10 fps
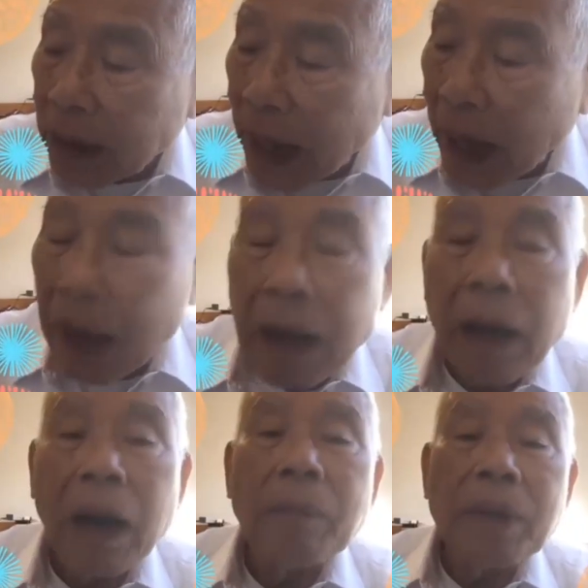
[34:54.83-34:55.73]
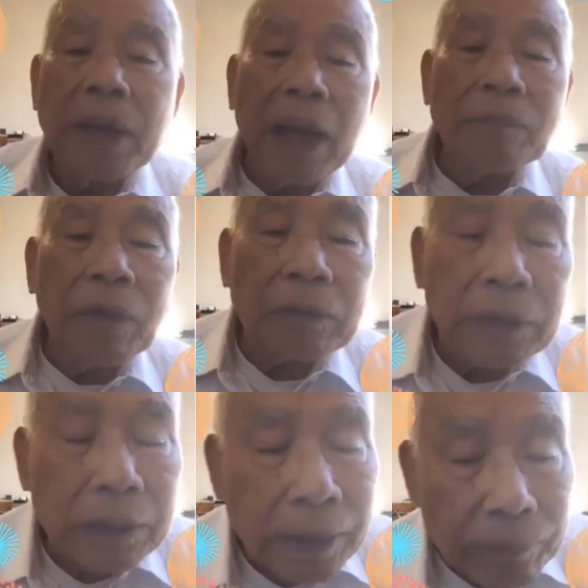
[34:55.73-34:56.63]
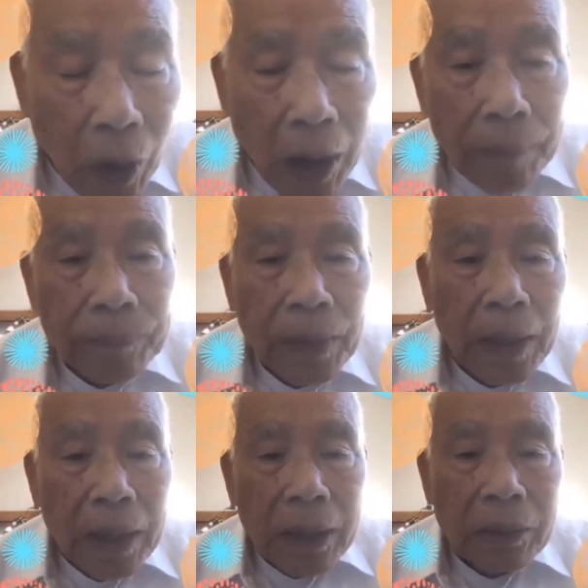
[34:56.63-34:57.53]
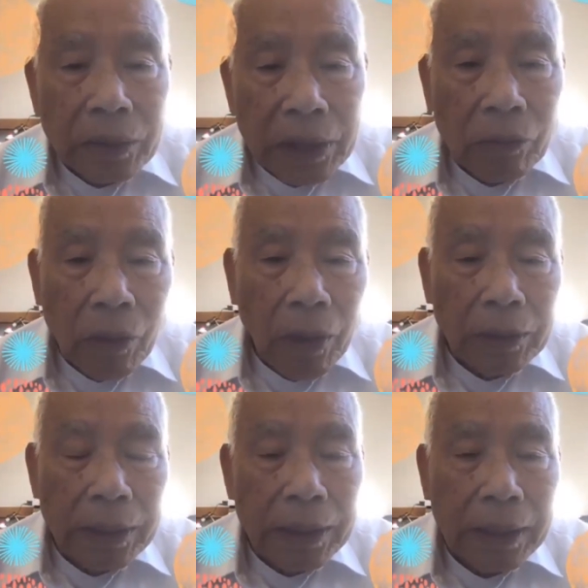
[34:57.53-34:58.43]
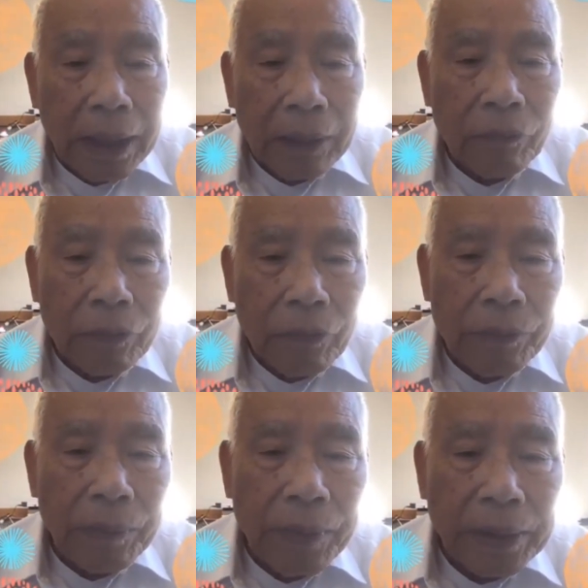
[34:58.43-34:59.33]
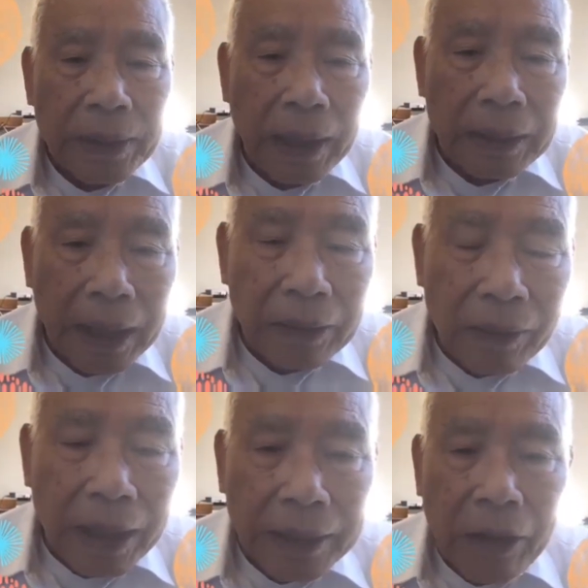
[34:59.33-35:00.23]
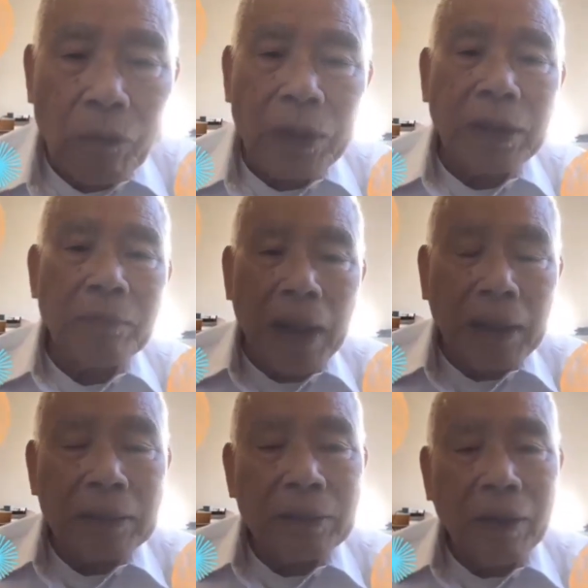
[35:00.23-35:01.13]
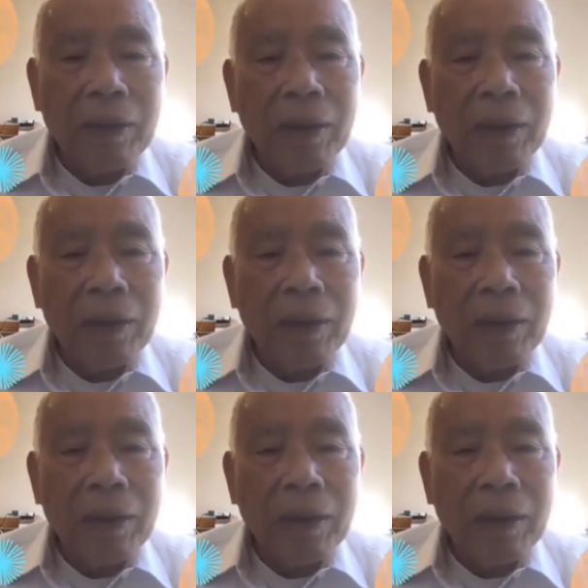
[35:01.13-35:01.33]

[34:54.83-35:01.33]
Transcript: ta ở miền Nam vào thời điểm đó. Rồi sau đó thì quý vị biết rằng là nó lại kéo quân ra Bắc, rồi